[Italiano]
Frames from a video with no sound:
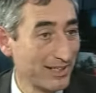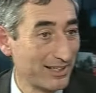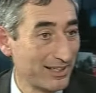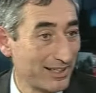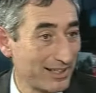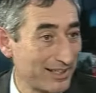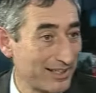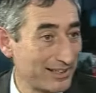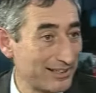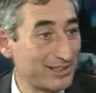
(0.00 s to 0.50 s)

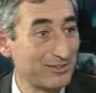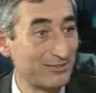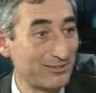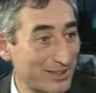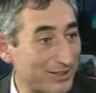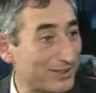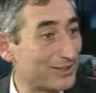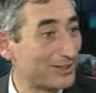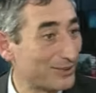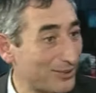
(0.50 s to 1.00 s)
eh, nel
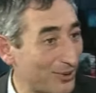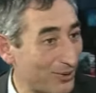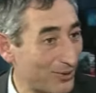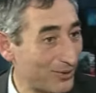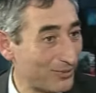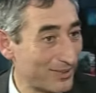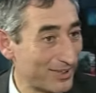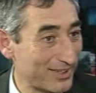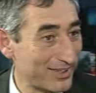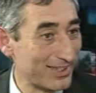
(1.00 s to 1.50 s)

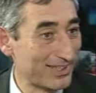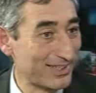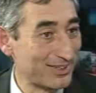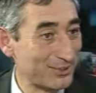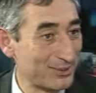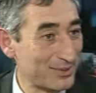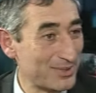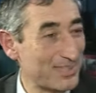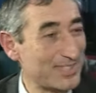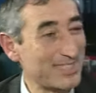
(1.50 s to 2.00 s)
29
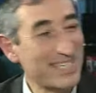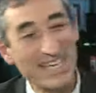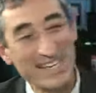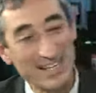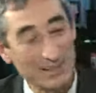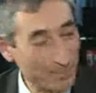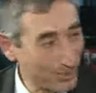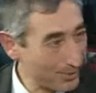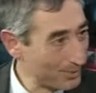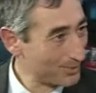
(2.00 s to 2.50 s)
non si
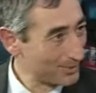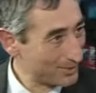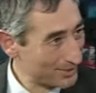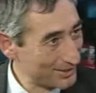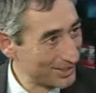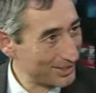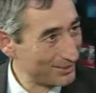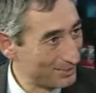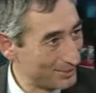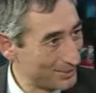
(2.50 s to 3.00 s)
era
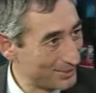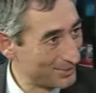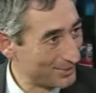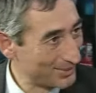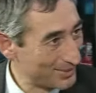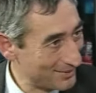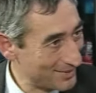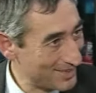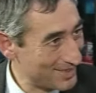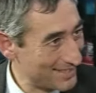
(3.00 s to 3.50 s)
pronti dal punto
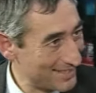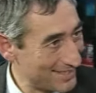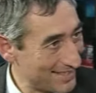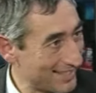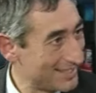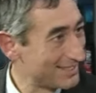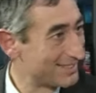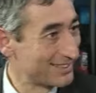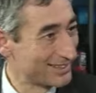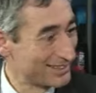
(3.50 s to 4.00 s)
di
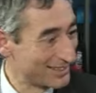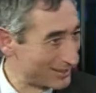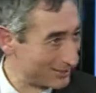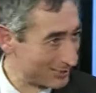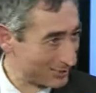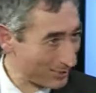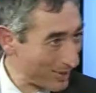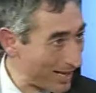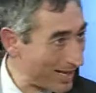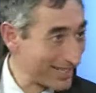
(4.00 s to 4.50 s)
vista
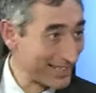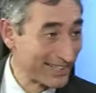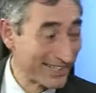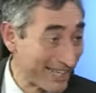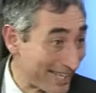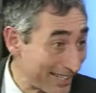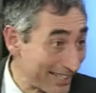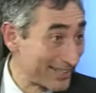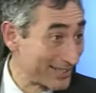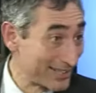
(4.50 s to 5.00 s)

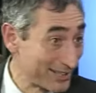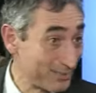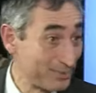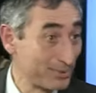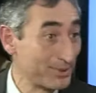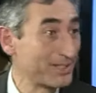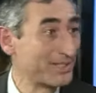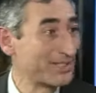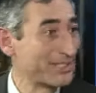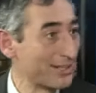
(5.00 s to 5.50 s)
intellettuale anche delle
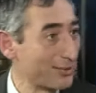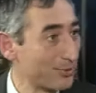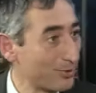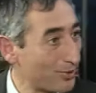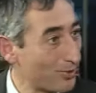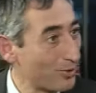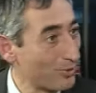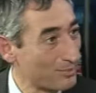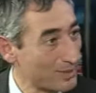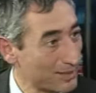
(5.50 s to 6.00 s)
politiche
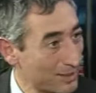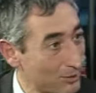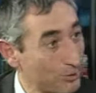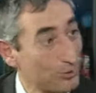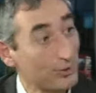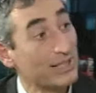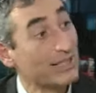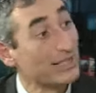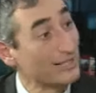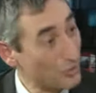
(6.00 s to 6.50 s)
economiche
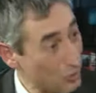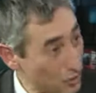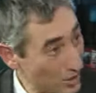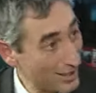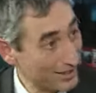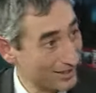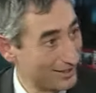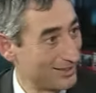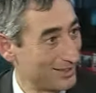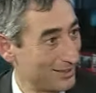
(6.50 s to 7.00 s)
con le
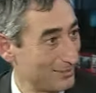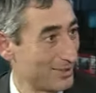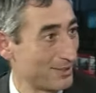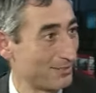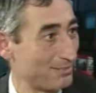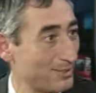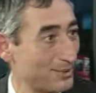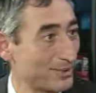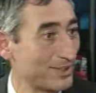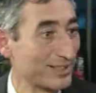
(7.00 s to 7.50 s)
ricette
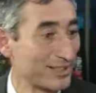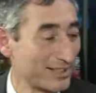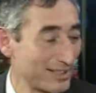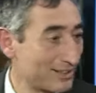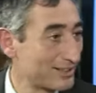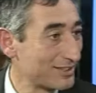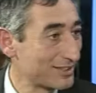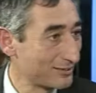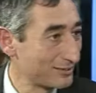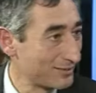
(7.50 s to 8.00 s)
per poter
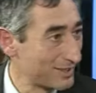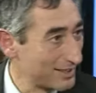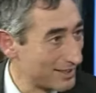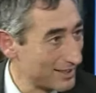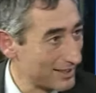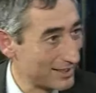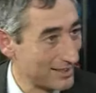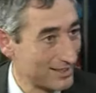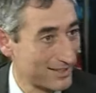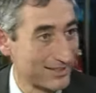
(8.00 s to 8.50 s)

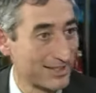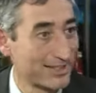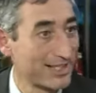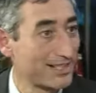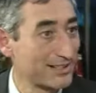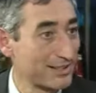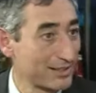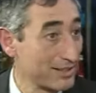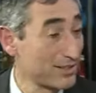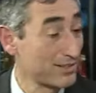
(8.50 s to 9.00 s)
intervenire e
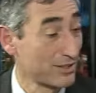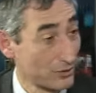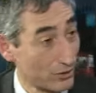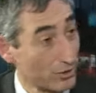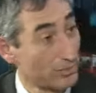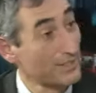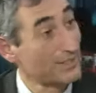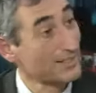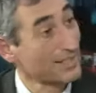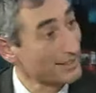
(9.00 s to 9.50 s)
sanare la crisi,
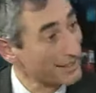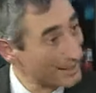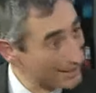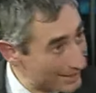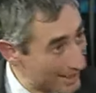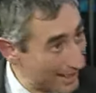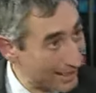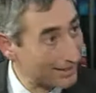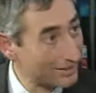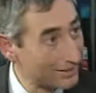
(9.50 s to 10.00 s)
sono passati
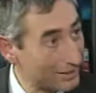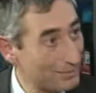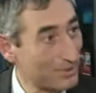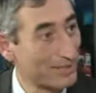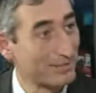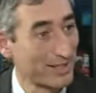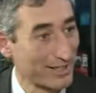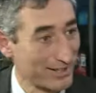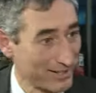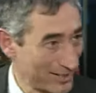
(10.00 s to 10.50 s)
degli anni
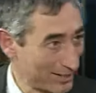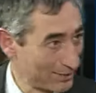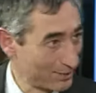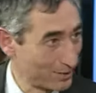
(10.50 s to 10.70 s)
prima che si è